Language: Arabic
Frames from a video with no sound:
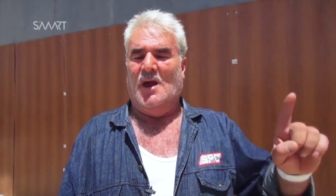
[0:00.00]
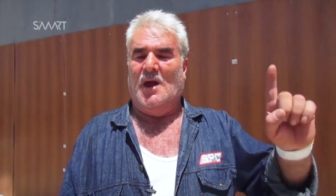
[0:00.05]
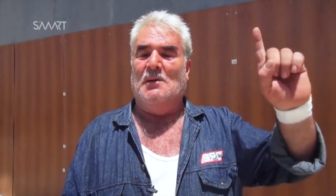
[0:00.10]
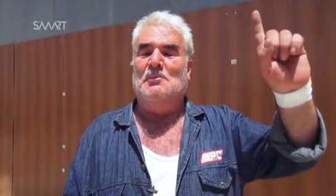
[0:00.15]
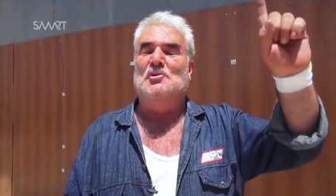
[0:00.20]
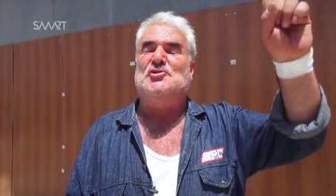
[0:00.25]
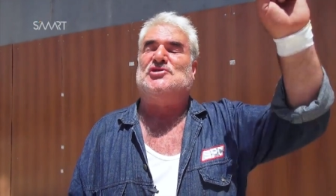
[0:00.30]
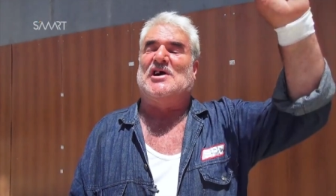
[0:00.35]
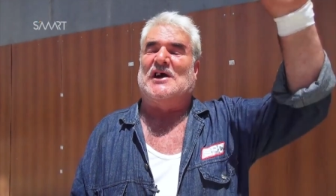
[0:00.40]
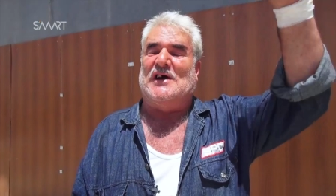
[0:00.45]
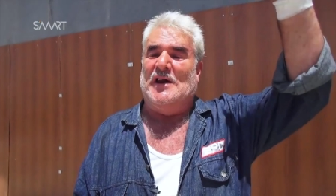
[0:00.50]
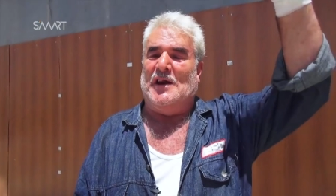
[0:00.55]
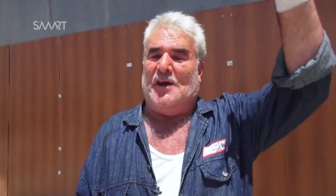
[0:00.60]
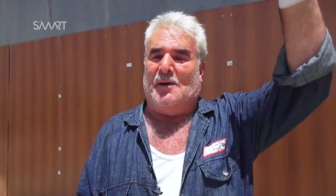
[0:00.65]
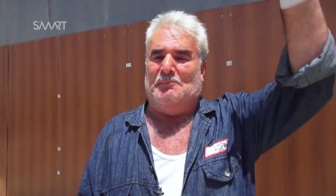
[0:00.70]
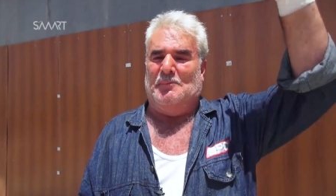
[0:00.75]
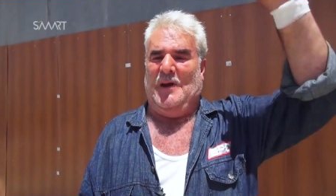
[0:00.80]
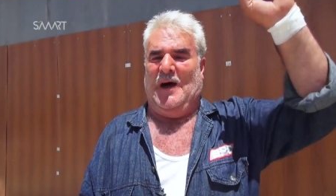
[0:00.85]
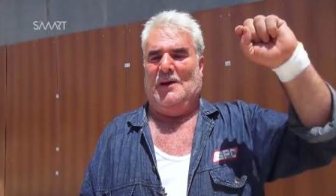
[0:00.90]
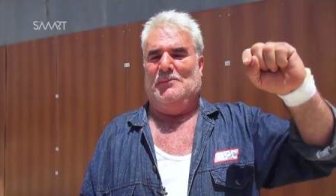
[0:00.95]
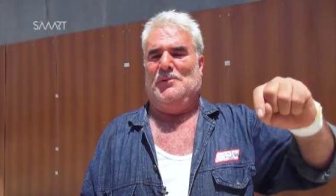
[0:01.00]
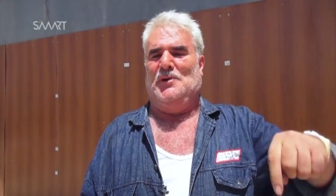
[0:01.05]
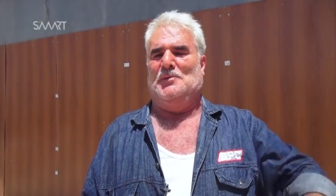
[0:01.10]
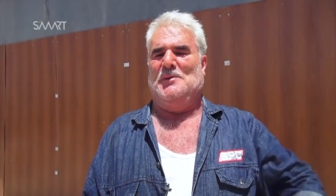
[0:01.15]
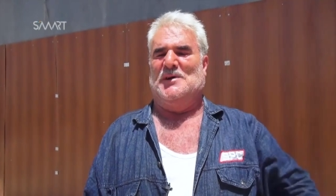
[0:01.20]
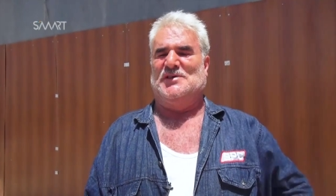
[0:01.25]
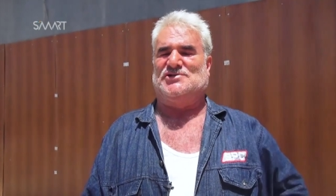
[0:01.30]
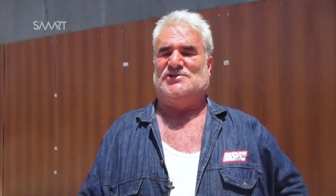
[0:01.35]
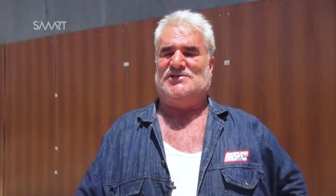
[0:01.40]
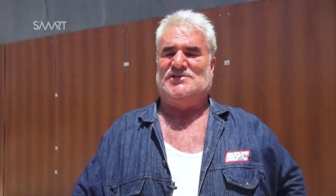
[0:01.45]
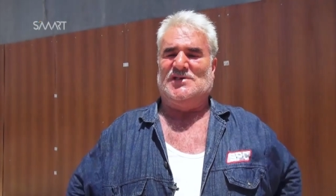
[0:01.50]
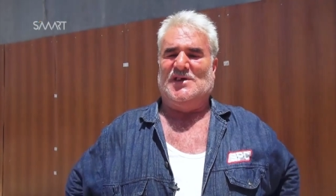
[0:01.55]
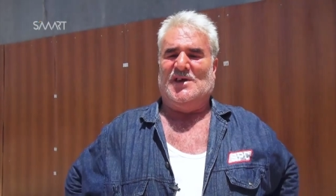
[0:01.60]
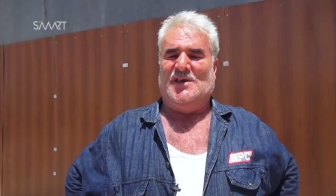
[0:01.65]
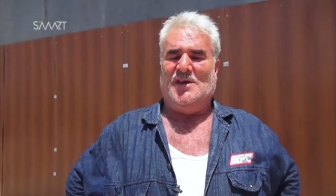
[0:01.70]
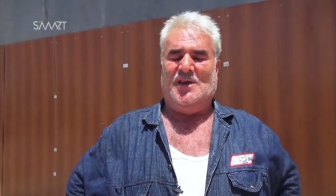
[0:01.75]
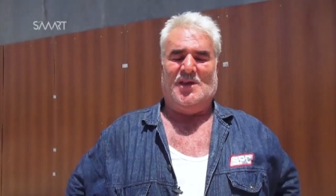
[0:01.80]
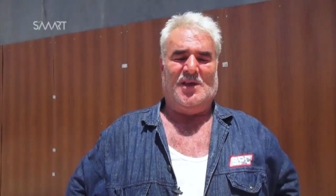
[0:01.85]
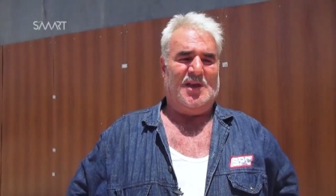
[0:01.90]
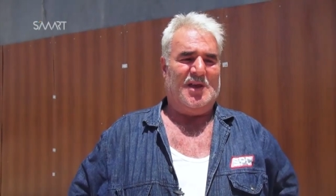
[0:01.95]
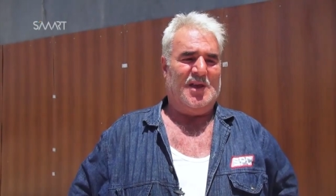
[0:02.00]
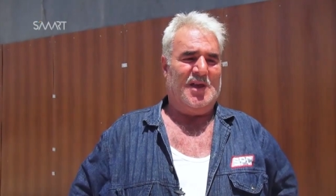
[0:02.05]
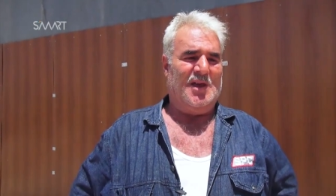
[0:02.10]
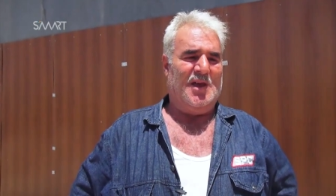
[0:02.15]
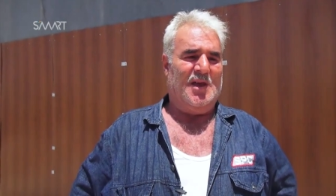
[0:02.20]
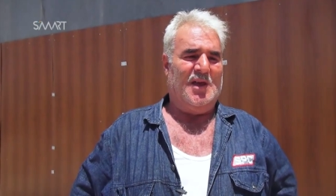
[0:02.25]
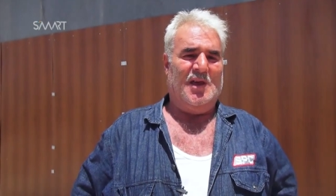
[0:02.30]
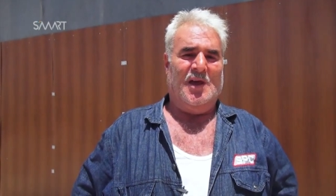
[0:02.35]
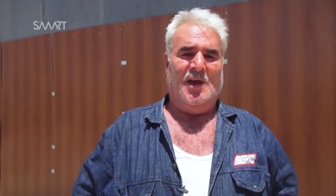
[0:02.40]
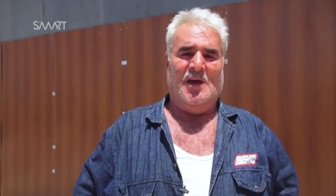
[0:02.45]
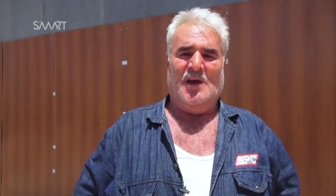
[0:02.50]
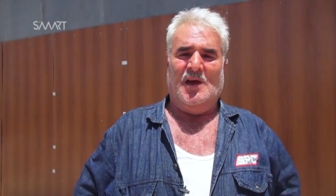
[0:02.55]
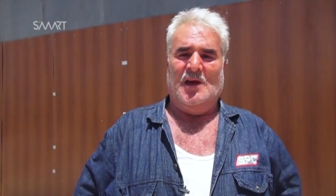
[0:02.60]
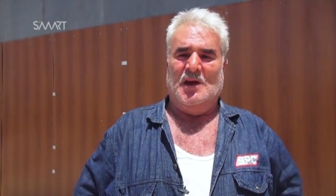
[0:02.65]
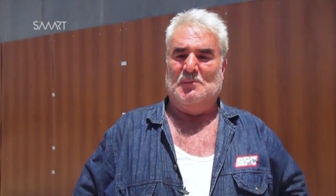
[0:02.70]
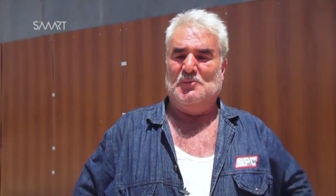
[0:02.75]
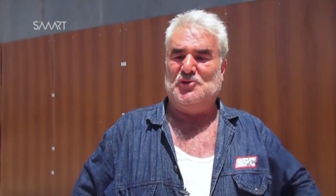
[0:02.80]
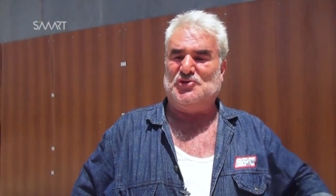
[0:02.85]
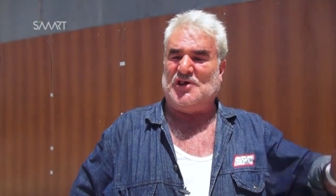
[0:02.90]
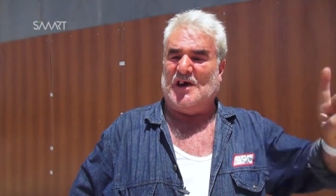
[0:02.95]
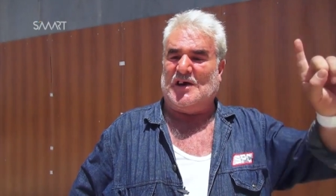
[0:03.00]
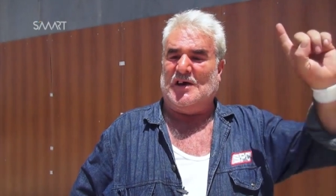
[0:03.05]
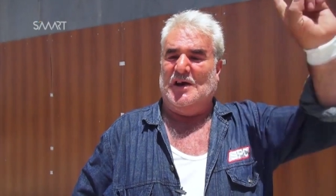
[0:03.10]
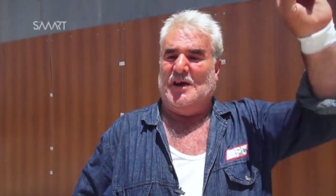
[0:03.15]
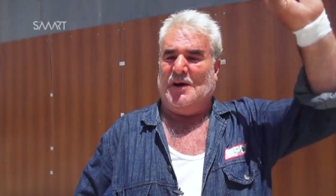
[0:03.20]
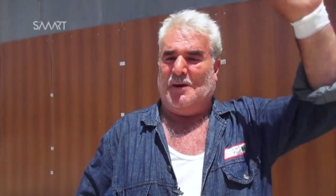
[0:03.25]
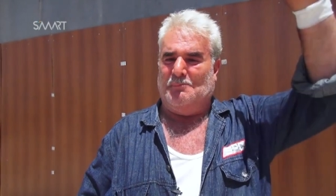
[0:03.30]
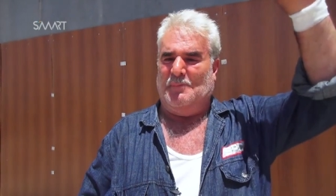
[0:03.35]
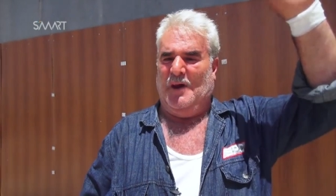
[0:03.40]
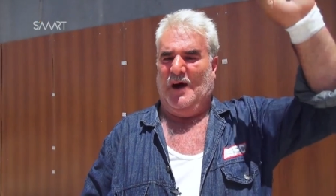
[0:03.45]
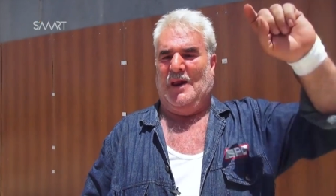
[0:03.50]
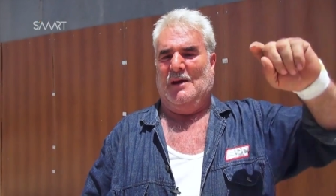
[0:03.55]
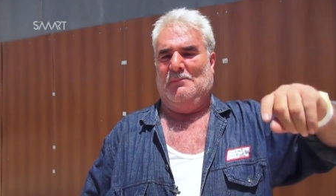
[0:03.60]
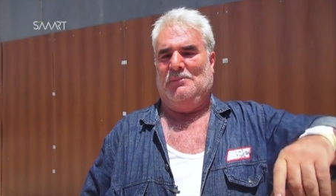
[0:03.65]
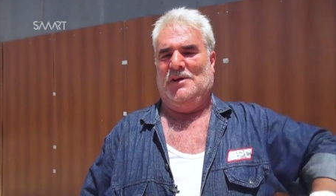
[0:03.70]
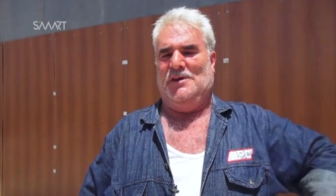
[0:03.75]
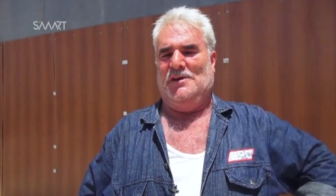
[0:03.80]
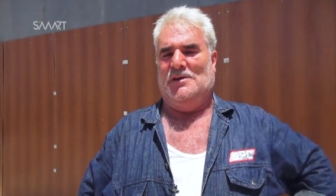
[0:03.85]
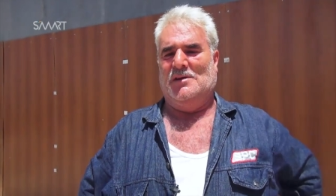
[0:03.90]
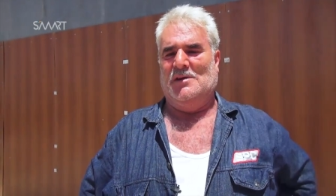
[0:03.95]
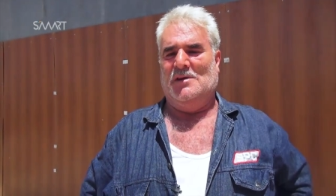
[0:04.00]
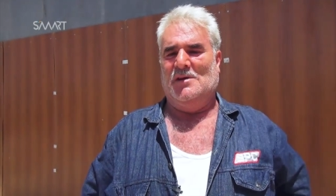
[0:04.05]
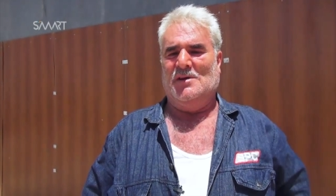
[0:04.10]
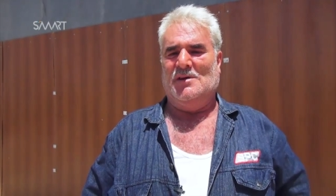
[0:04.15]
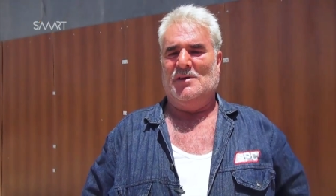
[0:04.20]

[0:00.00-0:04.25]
المشتكى لرب العالمين وبس المشتكى لرب العالمين